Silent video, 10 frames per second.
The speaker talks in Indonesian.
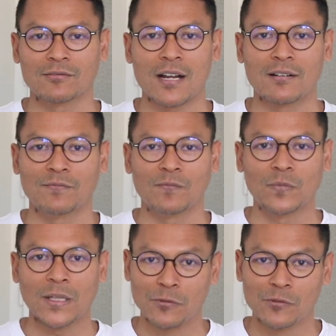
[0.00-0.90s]
kurang
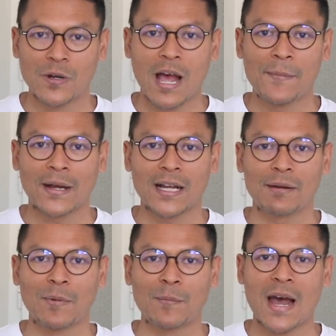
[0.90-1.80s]
tahu
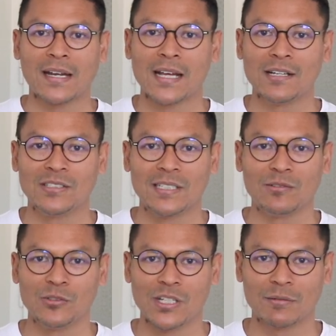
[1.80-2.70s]
apakah ada
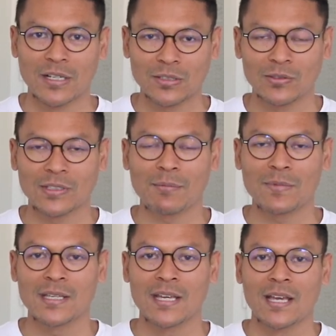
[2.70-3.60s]
ujian masuk
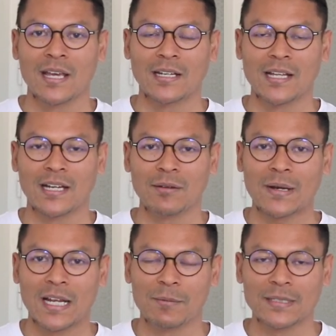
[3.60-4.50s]
tapi dari
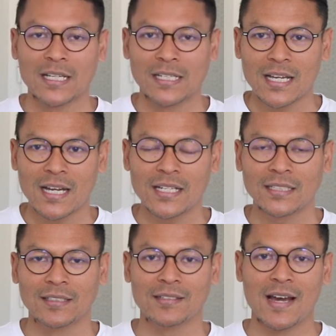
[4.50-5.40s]
pengalaman
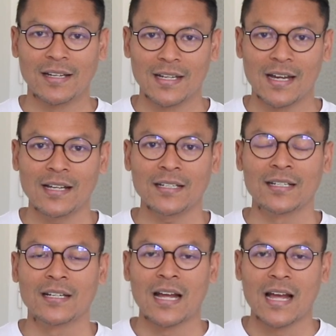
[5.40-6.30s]
saya tidak ada
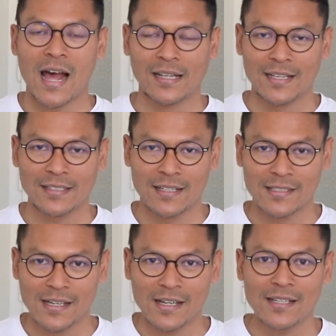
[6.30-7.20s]
hanya
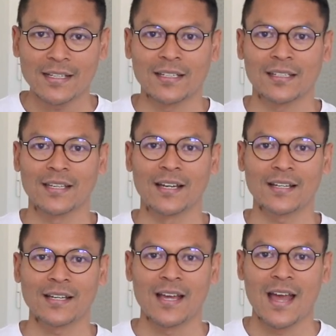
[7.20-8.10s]
saja ya
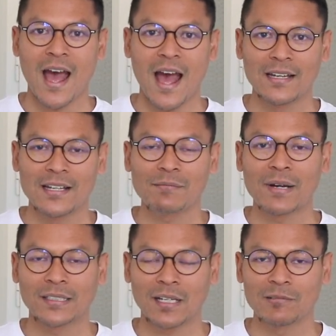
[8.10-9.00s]
ada
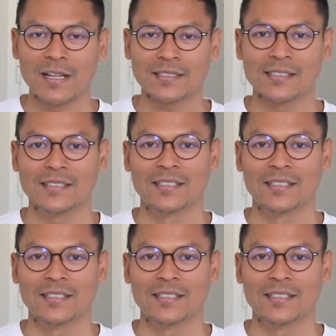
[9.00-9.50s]
matrikulasi.